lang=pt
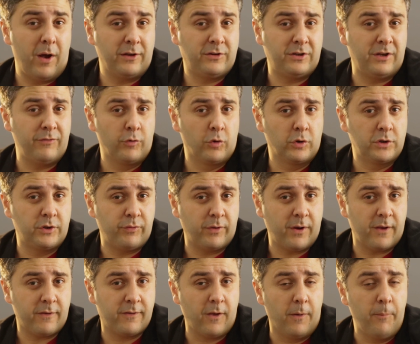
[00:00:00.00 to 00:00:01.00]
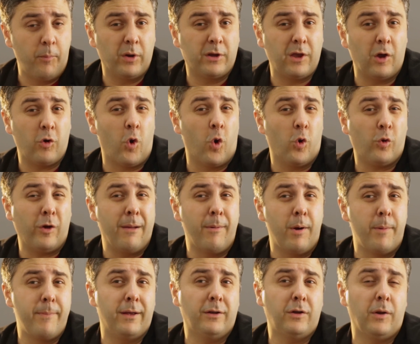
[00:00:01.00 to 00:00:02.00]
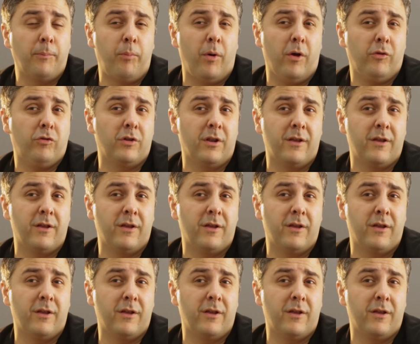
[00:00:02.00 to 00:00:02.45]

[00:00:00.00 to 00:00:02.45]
ative a notificação, porque a qualquer momento eu posso